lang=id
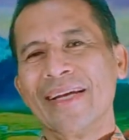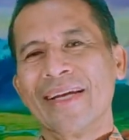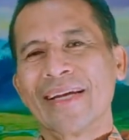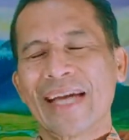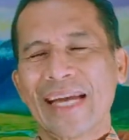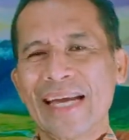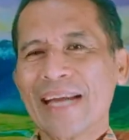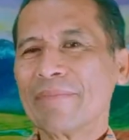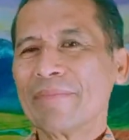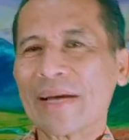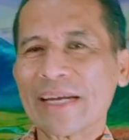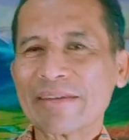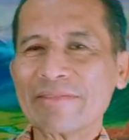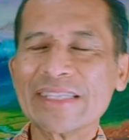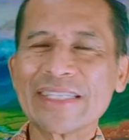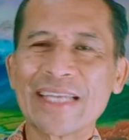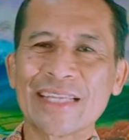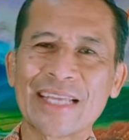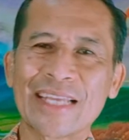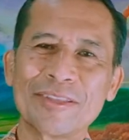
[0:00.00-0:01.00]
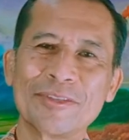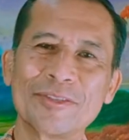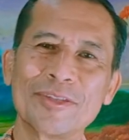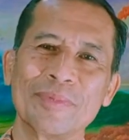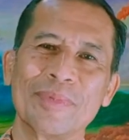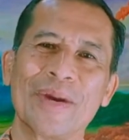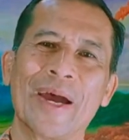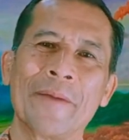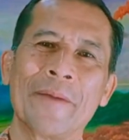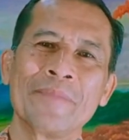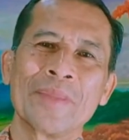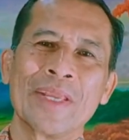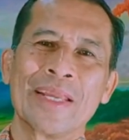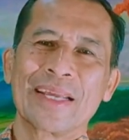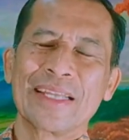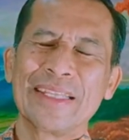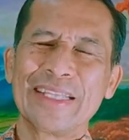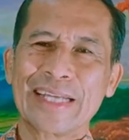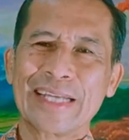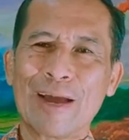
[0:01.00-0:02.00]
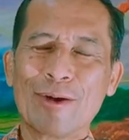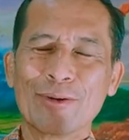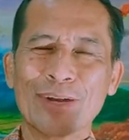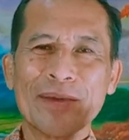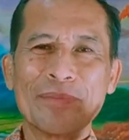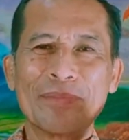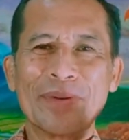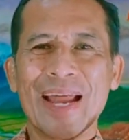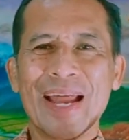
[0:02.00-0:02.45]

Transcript: Karena pariwisata itu coba, ketika orang